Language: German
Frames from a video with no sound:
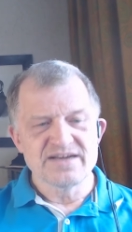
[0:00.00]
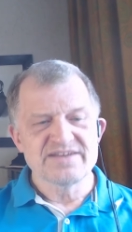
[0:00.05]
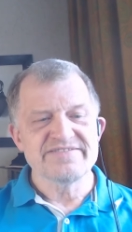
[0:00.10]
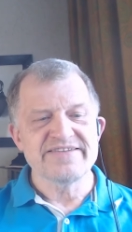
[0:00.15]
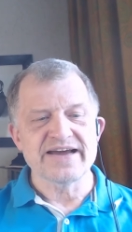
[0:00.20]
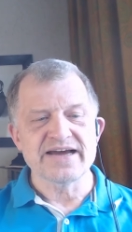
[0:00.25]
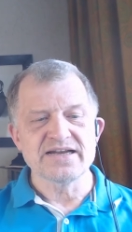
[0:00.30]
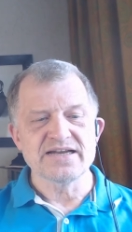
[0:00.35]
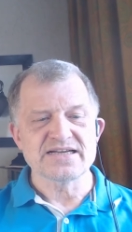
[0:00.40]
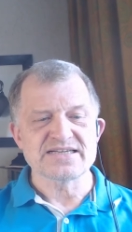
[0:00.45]

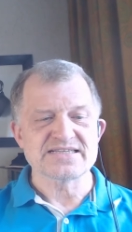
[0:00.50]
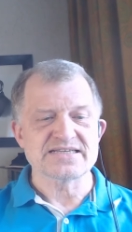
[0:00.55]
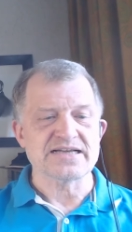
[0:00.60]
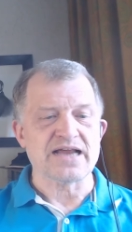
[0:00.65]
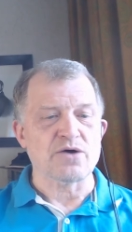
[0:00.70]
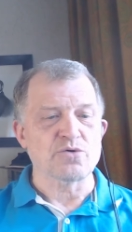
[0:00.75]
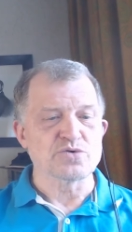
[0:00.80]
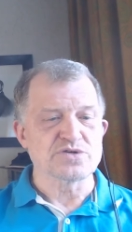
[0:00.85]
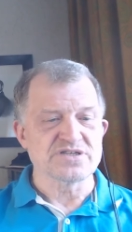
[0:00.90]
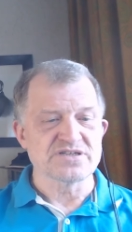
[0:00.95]
wären das
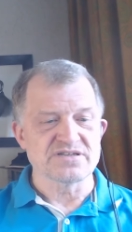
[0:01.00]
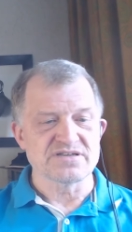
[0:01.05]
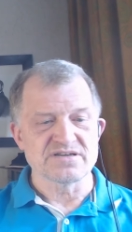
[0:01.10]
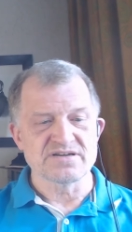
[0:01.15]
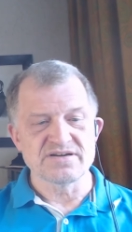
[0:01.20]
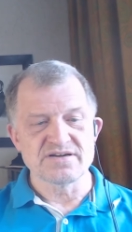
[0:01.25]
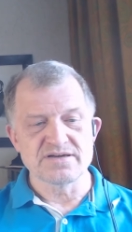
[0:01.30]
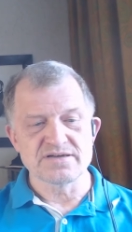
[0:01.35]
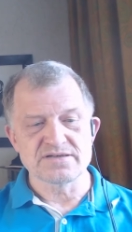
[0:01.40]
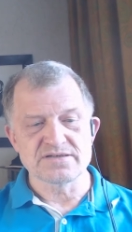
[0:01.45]
1000
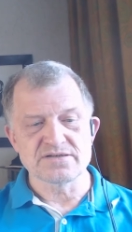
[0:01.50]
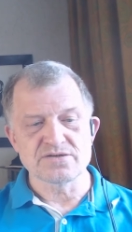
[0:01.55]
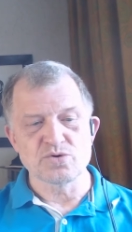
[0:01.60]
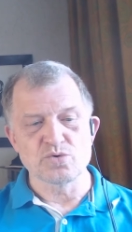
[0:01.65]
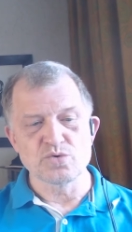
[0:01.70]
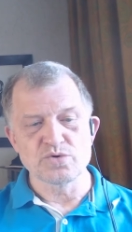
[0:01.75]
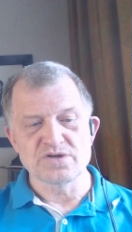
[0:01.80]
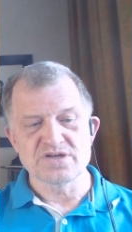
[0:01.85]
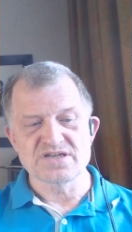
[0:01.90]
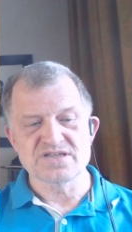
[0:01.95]

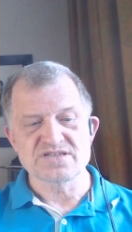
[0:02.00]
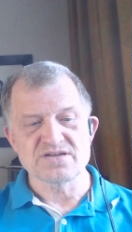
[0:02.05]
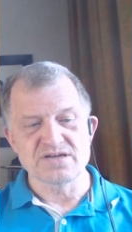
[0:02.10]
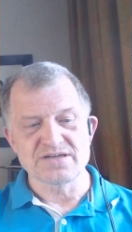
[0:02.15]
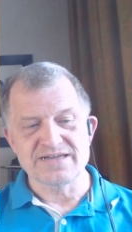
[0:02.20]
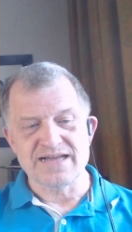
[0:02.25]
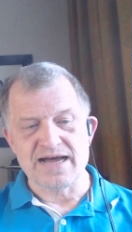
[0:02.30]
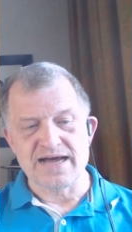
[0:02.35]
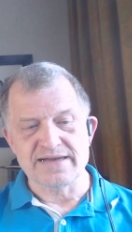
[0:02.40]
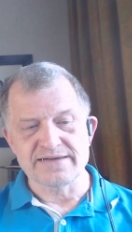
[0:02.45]
tote
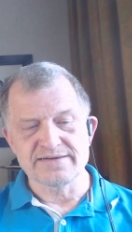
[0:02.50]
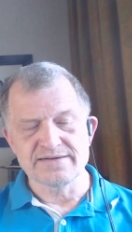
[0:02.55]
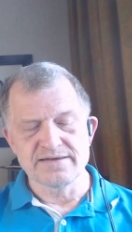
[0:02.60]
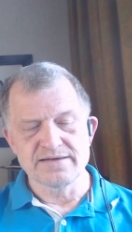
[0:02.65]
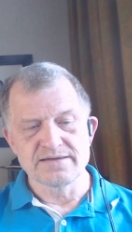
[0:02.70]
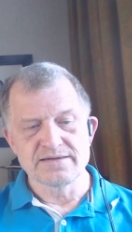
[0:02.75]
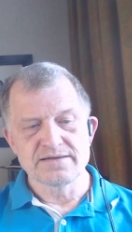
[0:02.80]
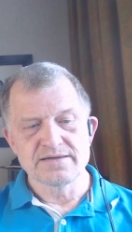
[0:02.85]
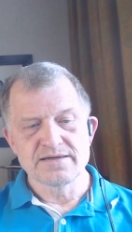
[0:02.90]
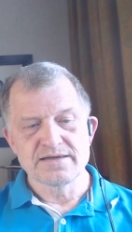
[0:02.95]
Soldaten